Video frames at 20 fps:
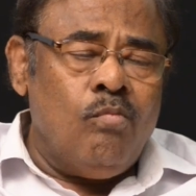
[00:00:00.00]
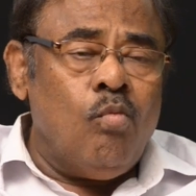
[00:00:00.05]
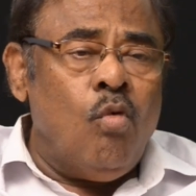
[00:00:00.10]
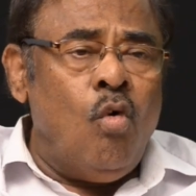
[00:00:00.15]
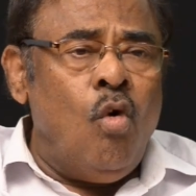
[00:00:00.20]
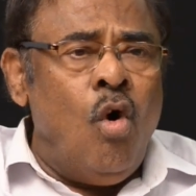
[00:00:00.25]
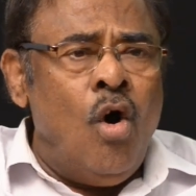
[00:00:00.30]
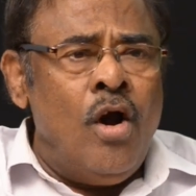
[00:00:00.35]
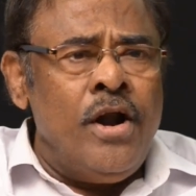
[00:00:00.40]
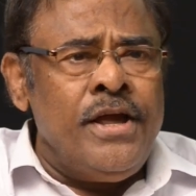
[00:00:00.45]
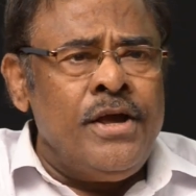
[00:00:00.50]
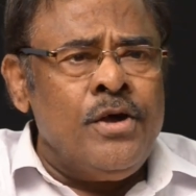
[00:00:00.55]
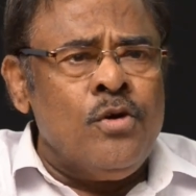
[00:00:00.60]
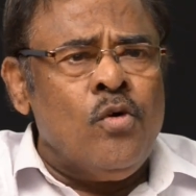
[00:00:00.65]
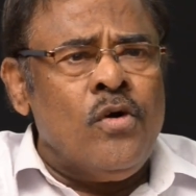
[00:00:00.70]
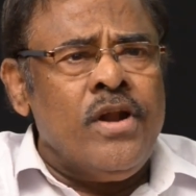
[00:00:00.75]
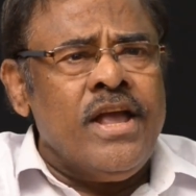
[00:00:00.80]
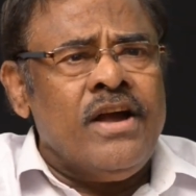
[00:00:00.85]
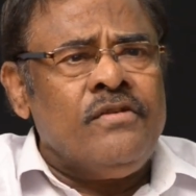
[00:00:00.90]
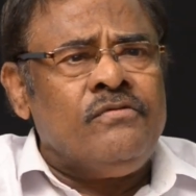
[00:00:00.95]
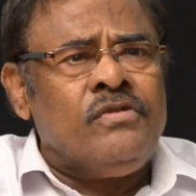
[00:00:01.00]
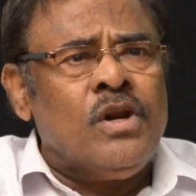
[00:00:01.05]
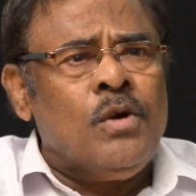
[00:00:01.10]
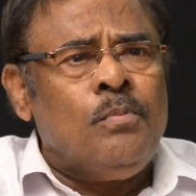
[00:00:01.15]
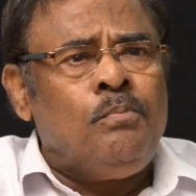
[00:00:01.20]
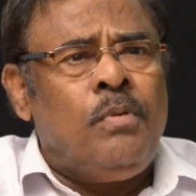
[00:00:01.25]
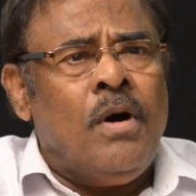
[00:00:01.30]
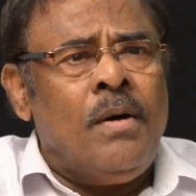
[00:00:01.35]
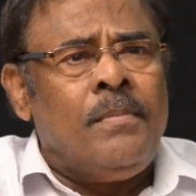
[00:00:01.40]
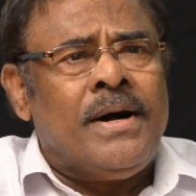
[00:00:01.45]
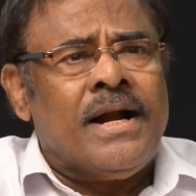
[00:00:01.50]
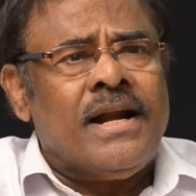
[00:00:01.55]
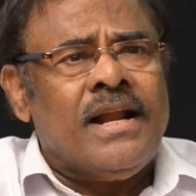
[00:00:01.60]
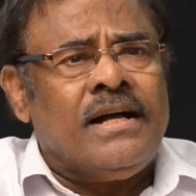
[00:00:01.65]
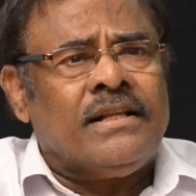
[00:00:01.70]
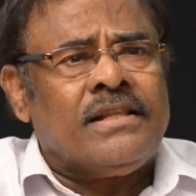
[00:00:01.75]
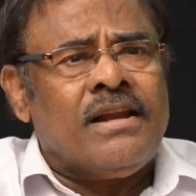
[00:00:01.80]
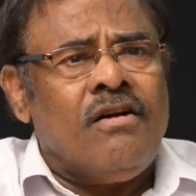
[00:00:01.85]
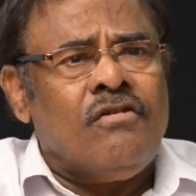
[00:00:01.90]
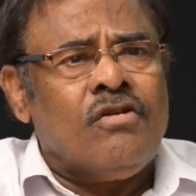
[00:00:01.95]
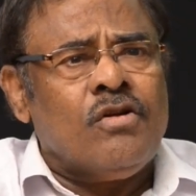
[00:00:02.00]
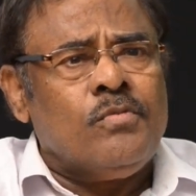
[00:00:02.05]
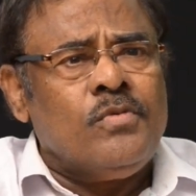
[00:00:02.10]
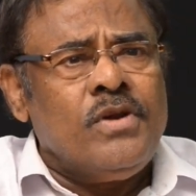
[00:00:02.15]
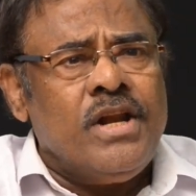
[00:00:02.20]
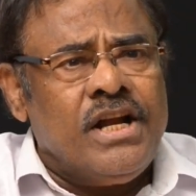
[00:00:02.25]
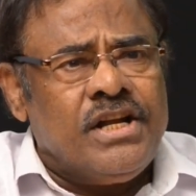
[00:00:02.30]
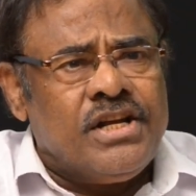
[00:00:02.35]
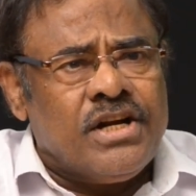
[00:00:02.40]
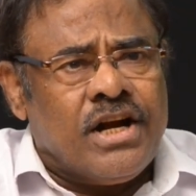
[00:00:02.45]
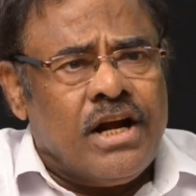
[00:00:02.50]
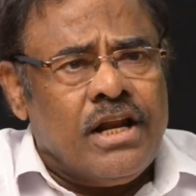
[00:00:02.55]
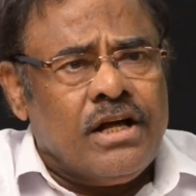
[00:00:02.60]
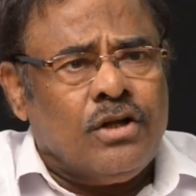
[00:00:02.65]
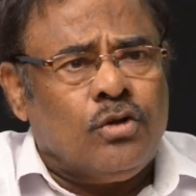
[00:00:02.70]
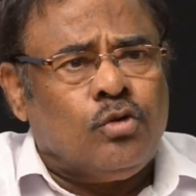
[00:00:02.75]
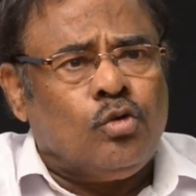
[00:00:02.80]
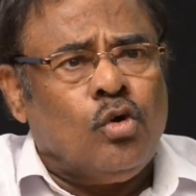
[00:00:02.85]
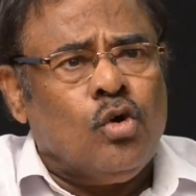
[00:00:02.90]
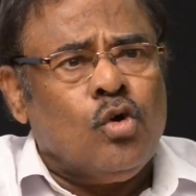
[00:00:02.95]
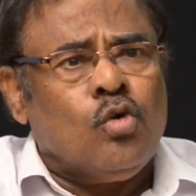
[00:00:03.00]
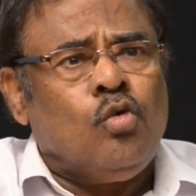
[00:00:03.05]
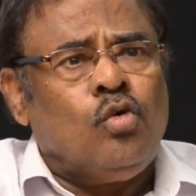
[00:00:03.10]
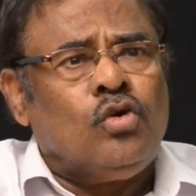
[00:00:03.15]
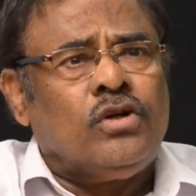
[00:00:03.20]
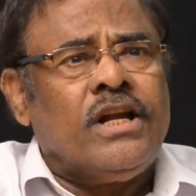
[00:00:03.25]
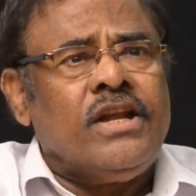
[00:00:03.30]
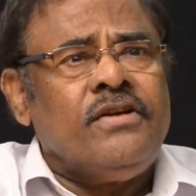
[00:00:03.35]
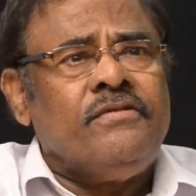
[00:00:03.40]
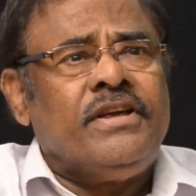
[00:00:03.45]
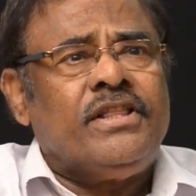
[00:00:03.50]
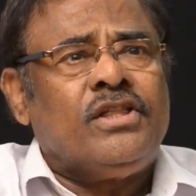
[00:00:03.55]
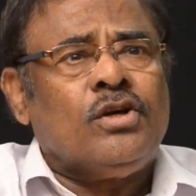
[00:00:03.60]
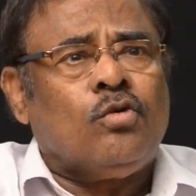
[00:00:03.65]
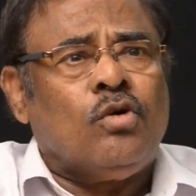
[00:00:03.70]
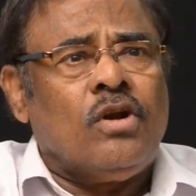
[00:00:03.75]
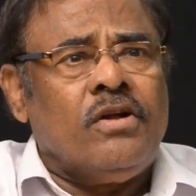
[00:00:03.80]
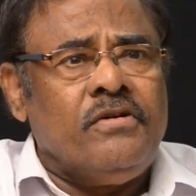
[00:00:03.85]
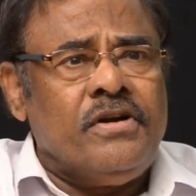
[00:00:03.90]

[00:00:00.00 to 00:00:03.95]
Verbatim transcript: மோடியினுடைய விருப்பம் அண்ணா திராவிட முன்னேற்ற கழகத்தோடு கூட்டணி வைத்துக் கொள்ள